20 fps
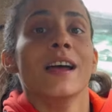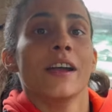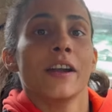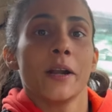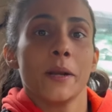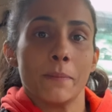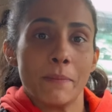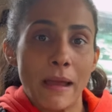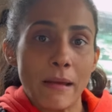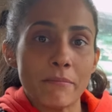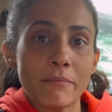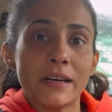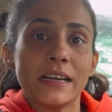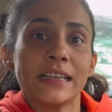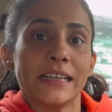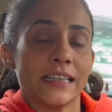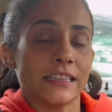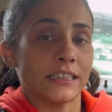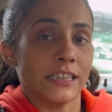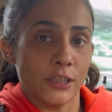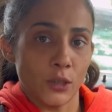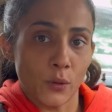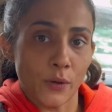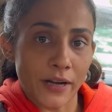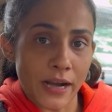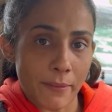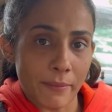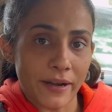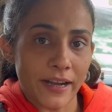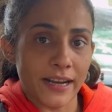रिमेम्बर ये तीनों
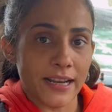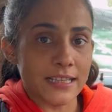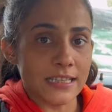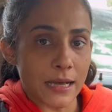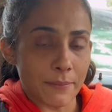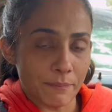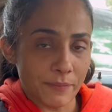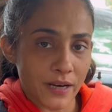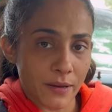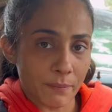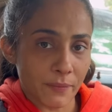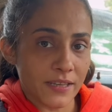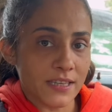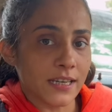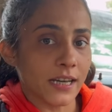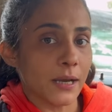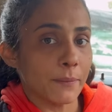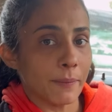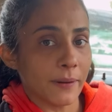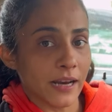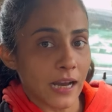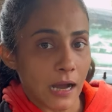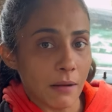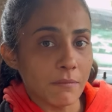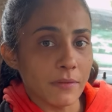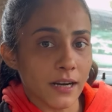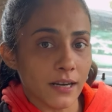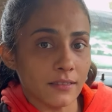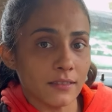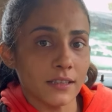रेमेडीज अपनी अपनी जगह पे काम
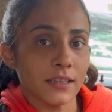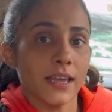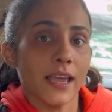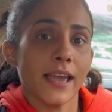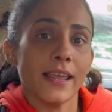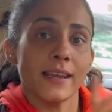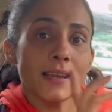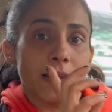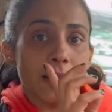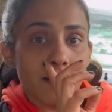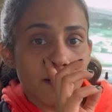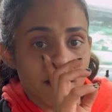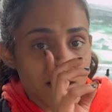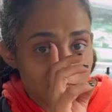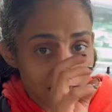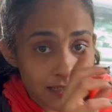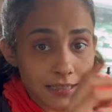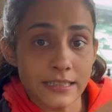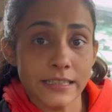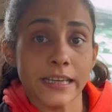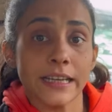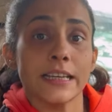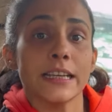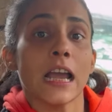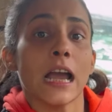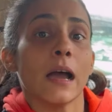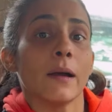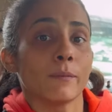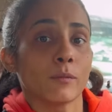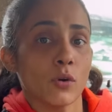करती है लेकिन रिजल्ट्स के लिए
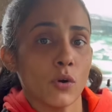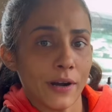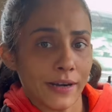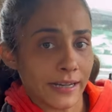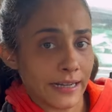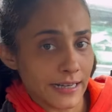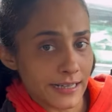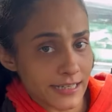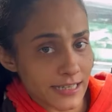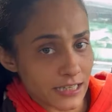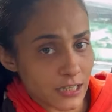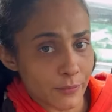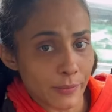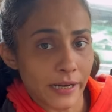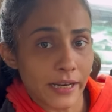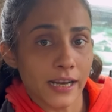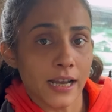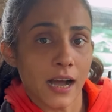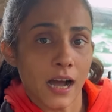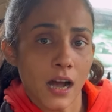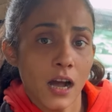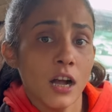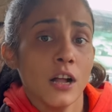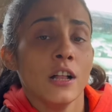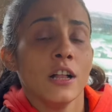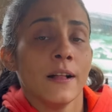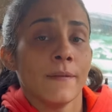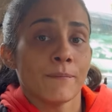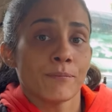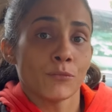आपको एटलीस्ट जैसे मैंने कहा
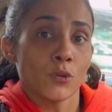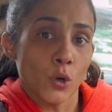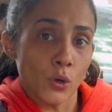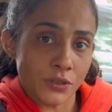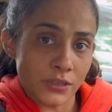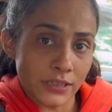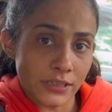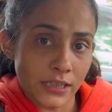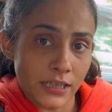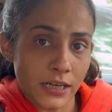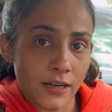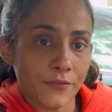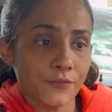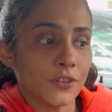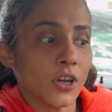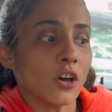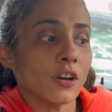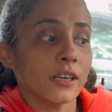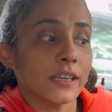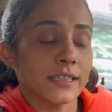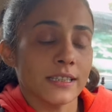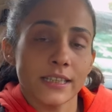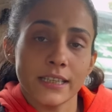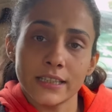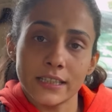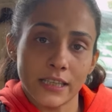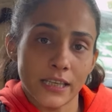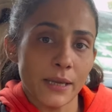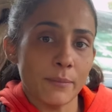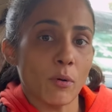दो से तीन हफ्ता और किसी
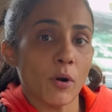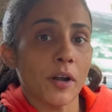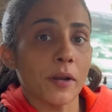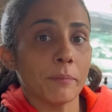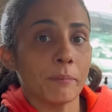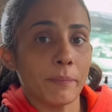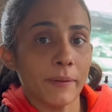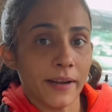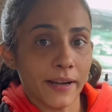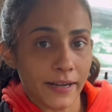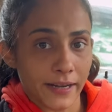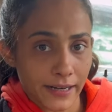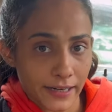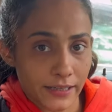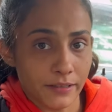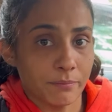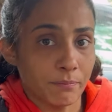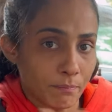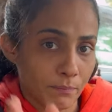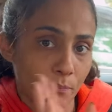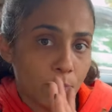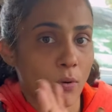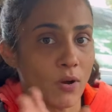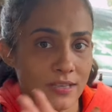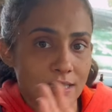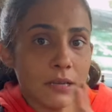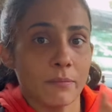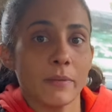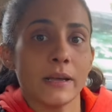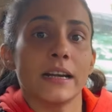किसी की बॉडी पे इट
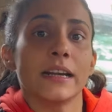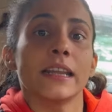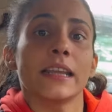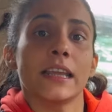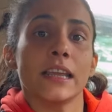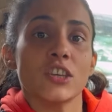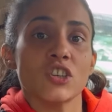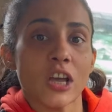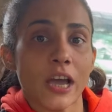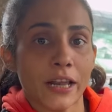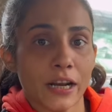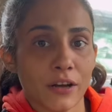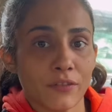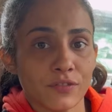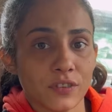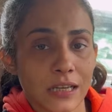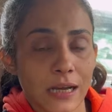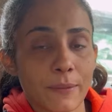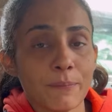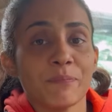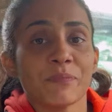पॉसिबिलिटी की चार हफ्ता